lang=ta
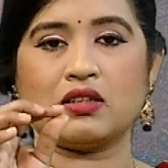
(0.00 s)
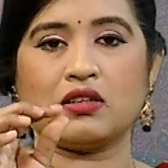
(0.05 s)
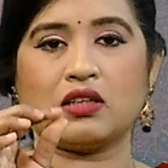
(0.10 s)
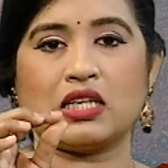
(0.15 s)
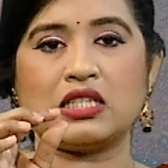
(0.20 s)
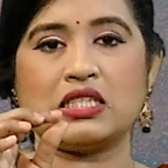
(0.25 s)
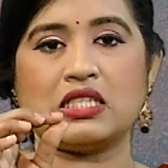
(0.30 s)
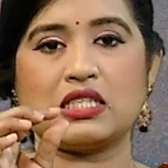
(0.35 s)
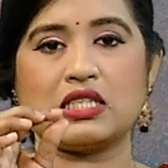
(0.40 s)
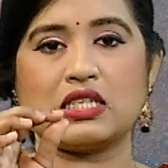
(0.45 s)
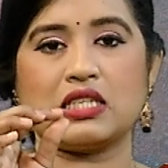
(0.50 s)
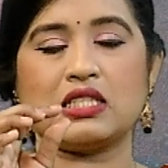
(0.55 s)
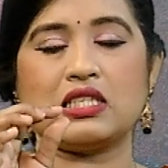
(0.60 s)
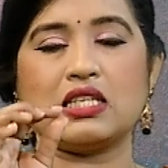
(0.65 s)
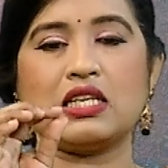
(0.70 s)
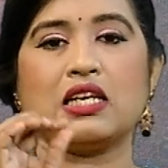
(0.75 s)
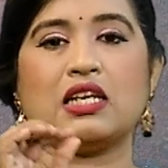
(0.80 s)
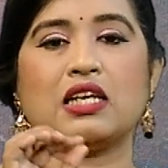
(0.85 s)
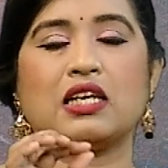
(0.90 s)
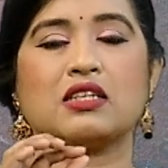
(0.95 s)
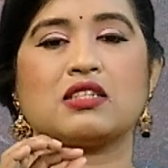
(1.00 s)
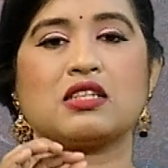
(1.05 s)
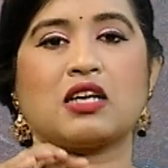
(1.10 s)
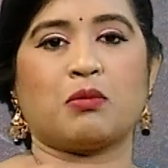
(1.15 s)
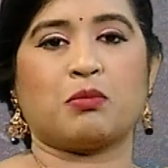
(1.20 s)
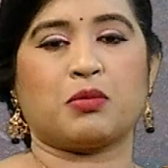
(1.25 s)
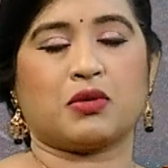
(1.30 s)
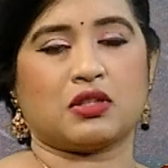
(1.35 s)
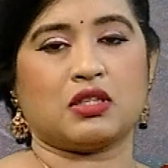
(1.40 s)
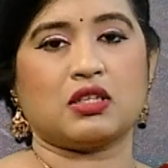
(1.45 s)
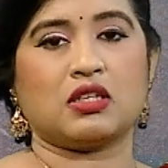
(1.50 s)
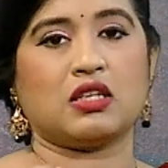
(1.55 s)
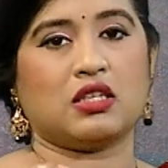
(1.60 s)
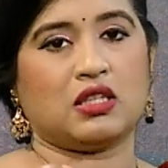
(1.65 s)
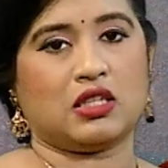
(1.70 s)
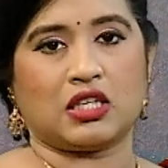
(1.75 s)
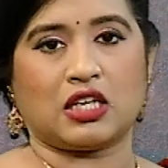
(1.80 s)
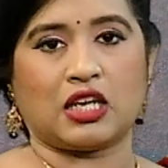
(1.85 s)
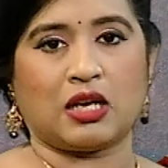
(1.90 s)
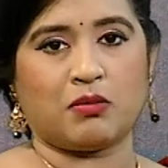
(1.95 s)
கன்சிஸ்டன்சியில் நீங்கள் சாப்பிட்றதுக்கு
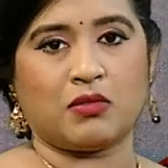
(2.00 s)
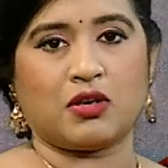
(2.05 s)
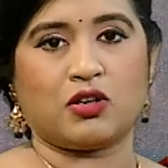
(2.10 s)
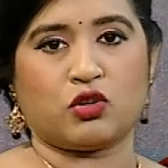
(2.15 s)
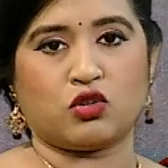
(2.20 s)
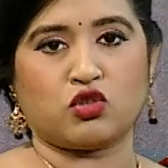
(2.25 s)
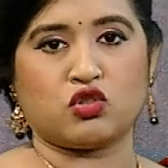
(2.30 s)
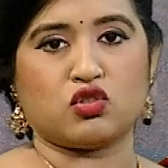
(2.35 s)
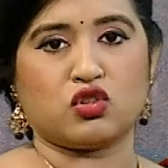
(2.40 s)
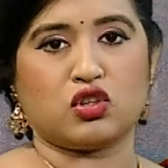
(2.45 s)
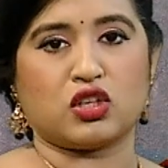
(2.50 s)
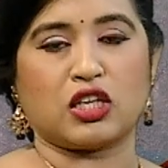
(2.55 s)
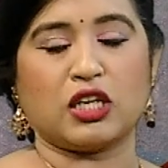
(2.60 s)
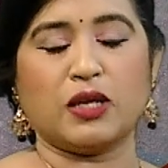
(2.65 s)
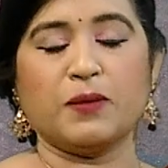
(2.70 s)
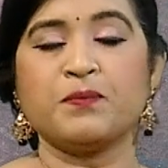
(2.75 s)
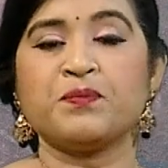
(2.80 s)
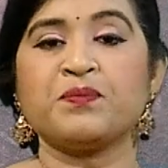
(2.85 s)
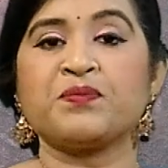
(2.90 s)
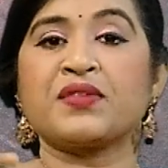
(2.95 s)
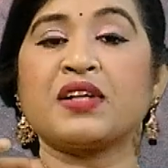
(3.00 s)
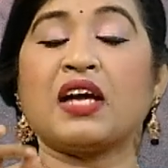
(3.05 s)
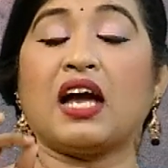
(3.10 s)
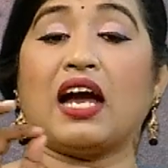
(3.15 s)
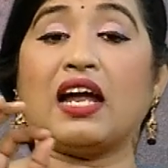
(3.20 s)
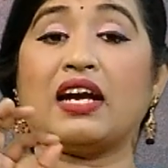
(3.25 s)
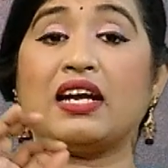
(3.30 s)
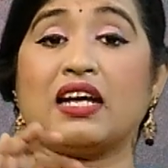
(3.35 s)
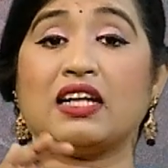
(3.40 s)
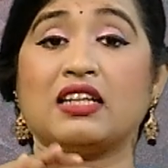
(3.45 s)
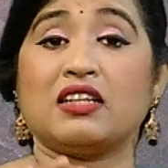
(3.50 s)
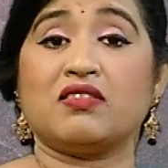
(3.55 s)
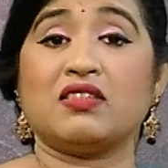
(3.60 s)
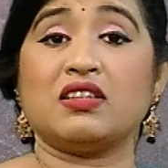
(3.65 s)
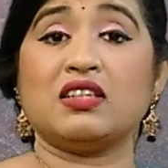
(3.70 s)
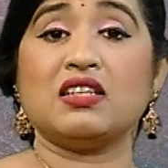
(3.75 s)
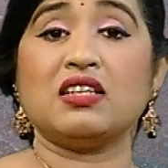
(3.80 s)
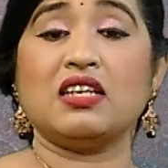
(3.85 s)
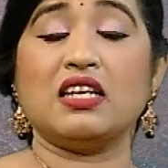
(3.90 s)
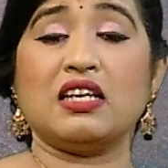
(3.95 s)
இந்த டைம் எடுக்கும்னு சொல்கிறேன் அண்ட் அதை
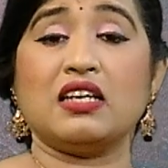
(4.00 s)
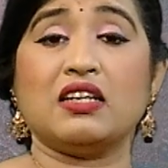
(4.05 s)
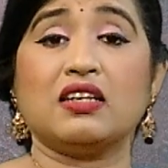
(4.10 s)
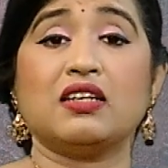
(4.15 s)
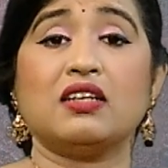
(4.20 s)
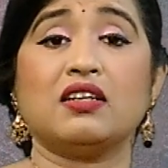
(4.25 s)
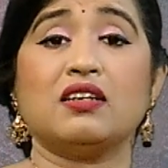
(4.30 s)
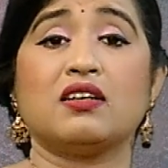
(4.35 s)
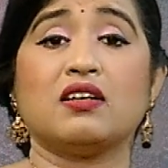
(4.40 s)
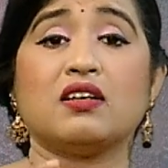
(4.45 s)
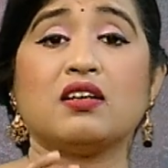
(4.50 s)
வந்து நீங்கள்